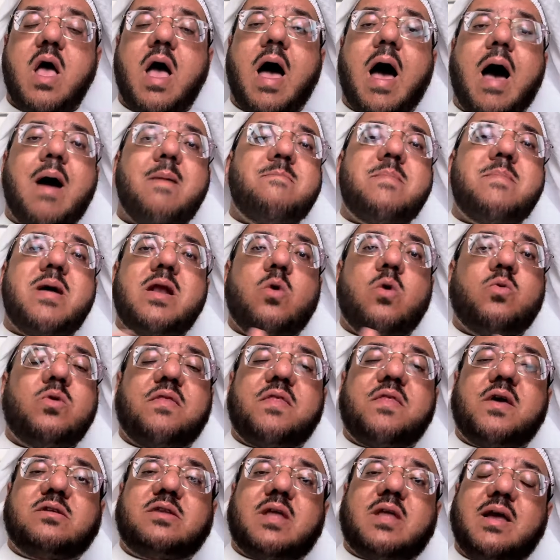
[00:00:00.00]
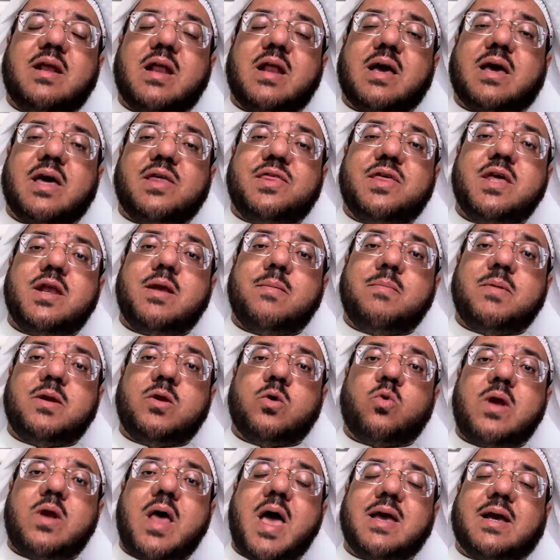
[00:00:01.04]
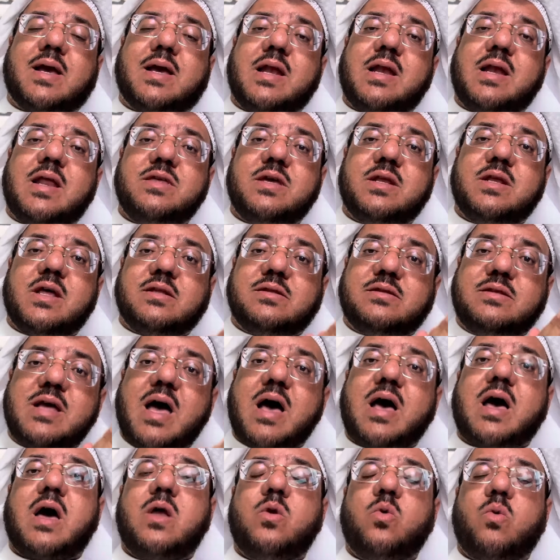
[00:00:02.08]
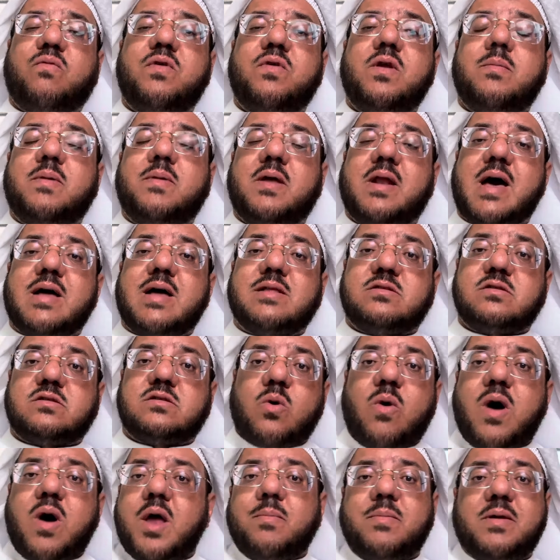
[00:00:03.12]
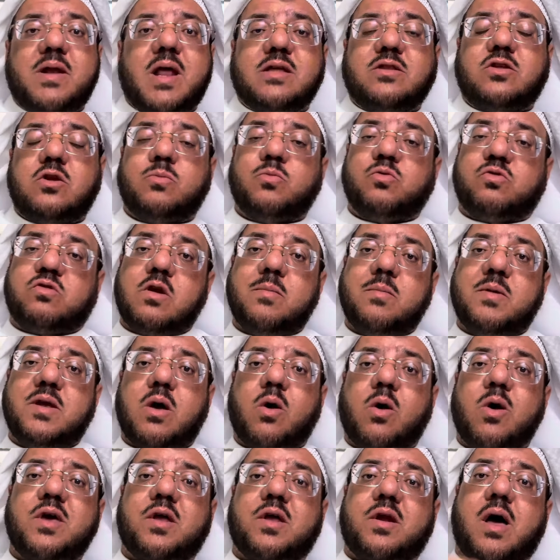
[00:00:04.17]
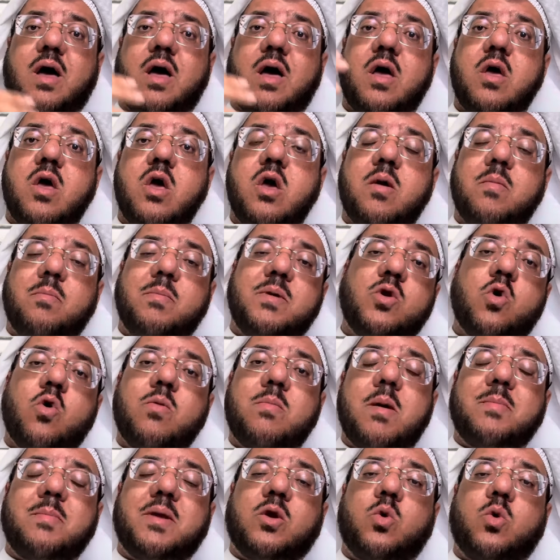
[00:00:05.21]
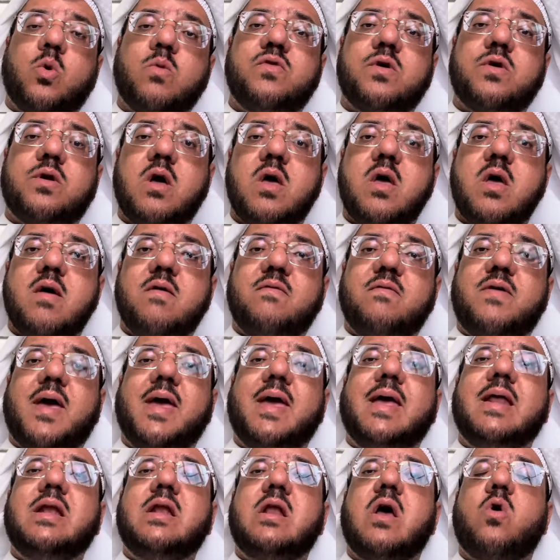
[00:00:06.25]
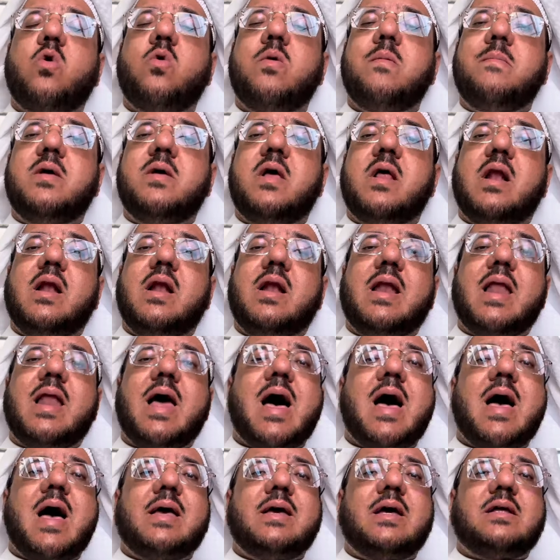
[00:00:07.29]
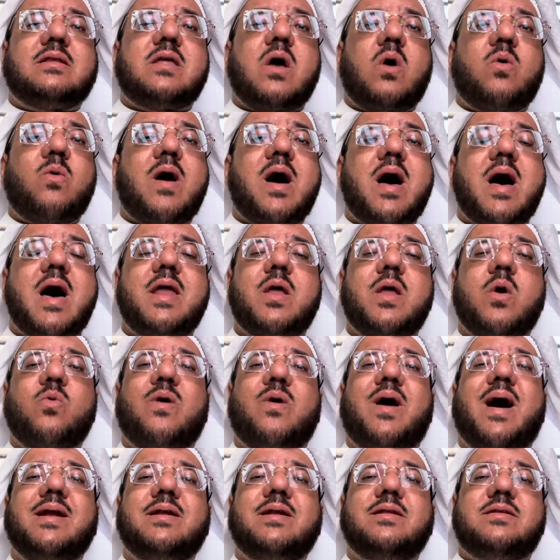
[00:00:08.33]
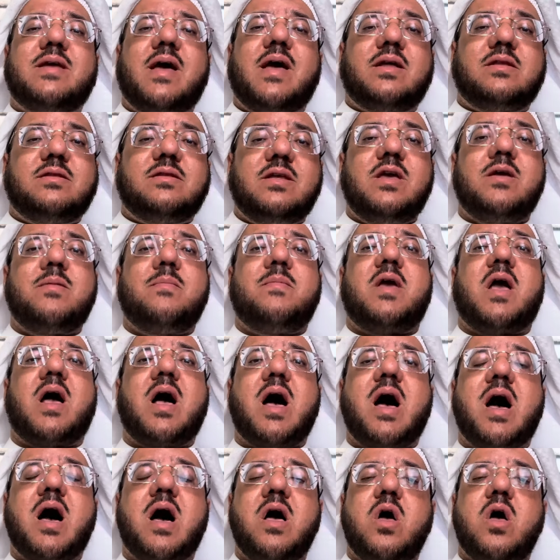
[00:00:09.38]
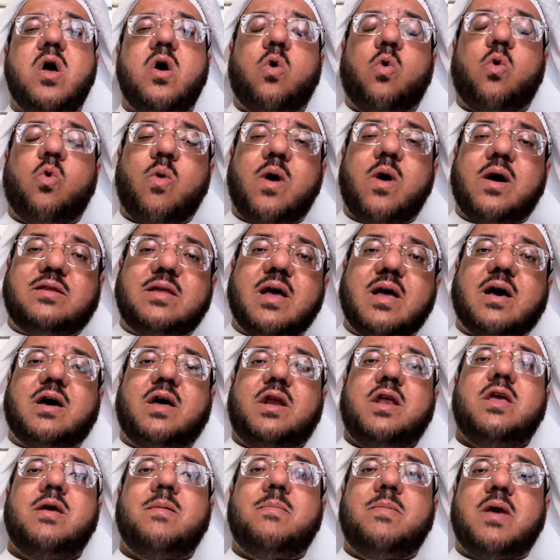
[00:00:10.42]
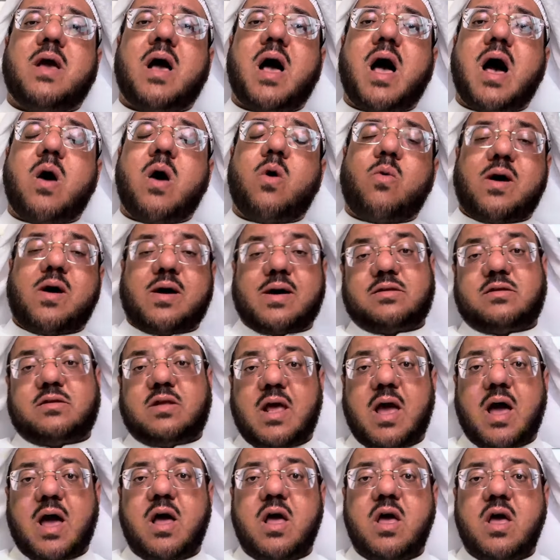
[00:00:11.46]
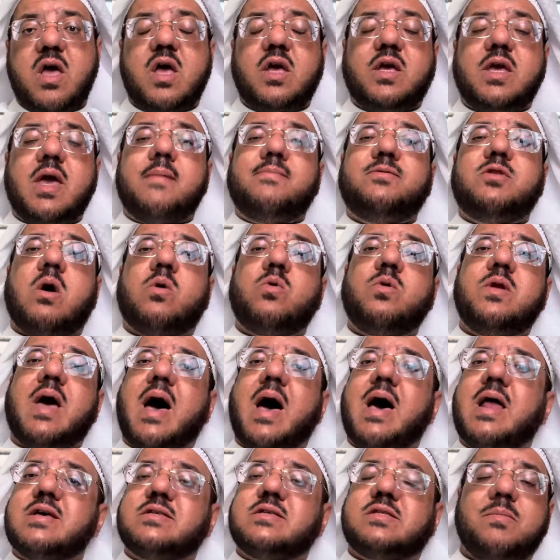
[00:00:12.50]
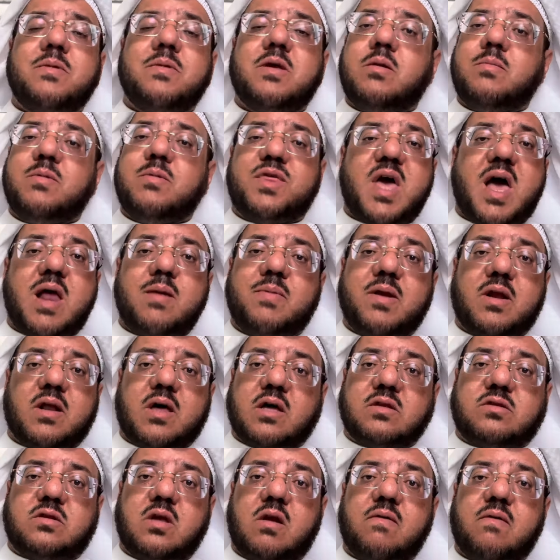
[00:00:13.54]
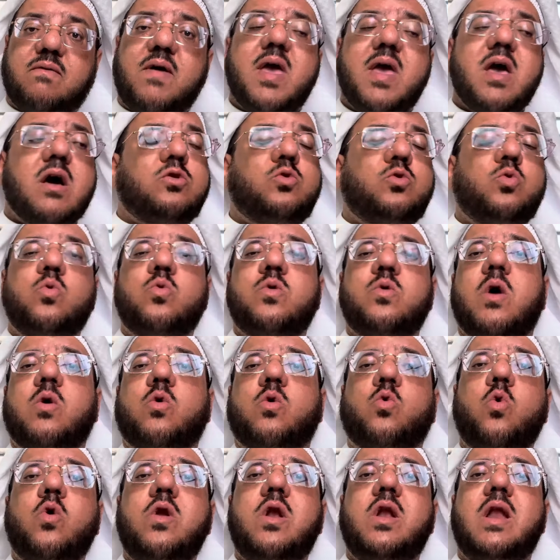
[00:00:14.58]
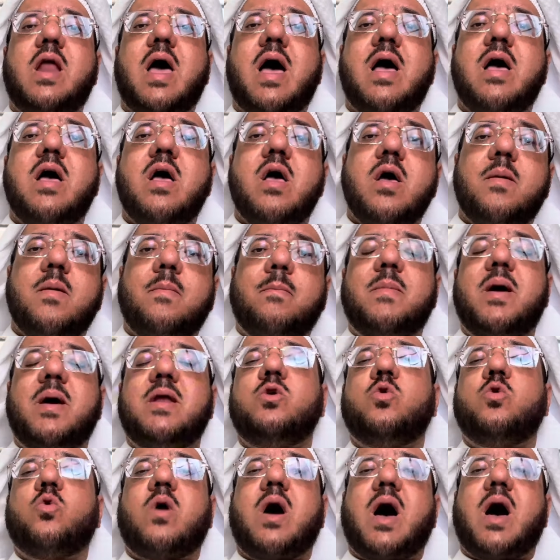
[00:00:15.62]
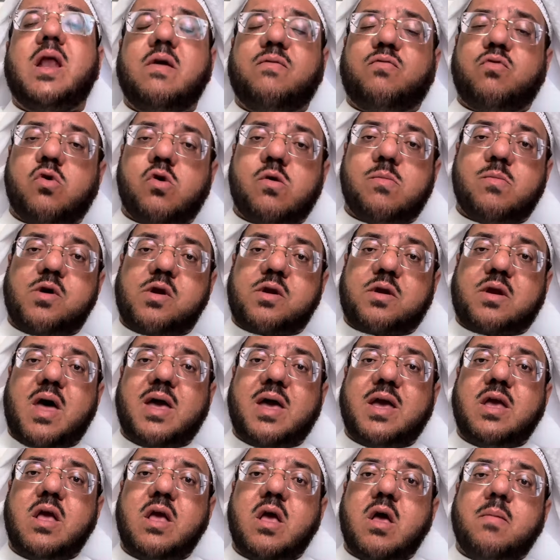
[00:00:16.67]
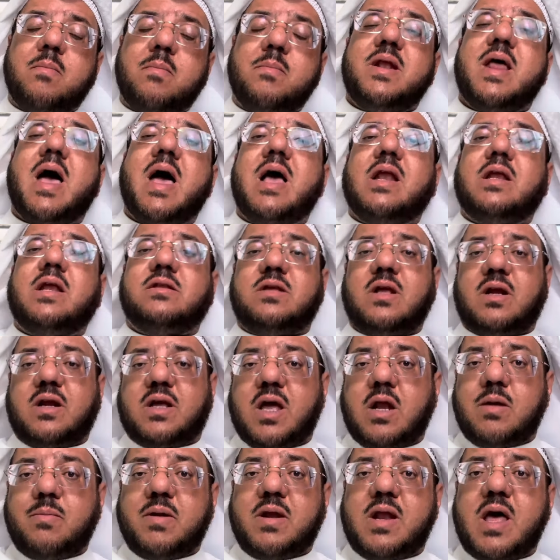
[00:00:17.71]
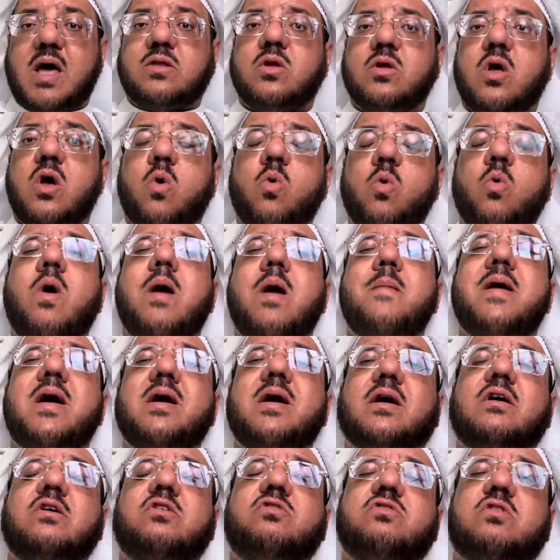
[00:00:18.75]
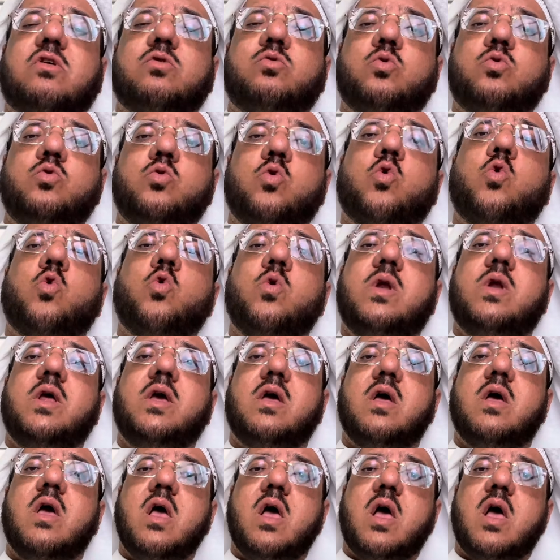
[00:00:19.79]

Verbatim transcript: أما لو نظرت إلى كثير من أولئك الذين دخلوا في البلاد سواء بلاد المسلمين وغيرها من أمم الكفر فإنهم لا يتوانوا عن تهديمها وتغريبها وقتلها يبدأون على سبيل المثال بالقتل فيقتلون كل من يخالفهم الرأي من أهل تلك البلاد وما قصة دخول